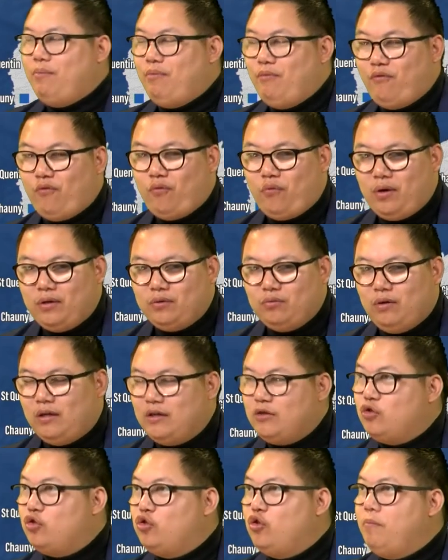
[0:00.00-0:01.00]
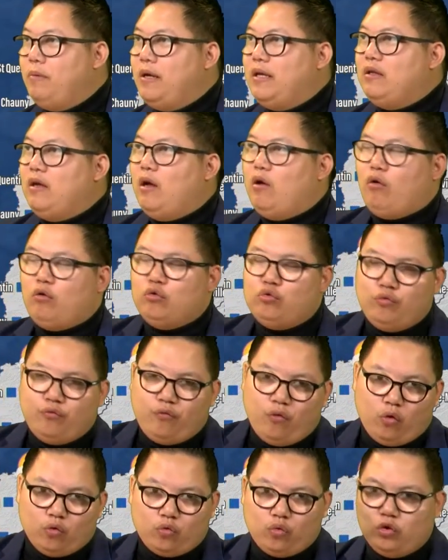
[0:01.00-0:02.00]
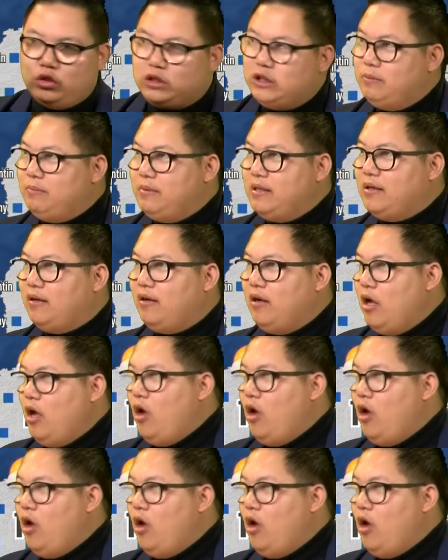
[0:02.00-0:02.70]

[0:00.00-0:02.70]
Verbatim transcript: les plus froides de la semaine, alors du froid entre guillemets, hein,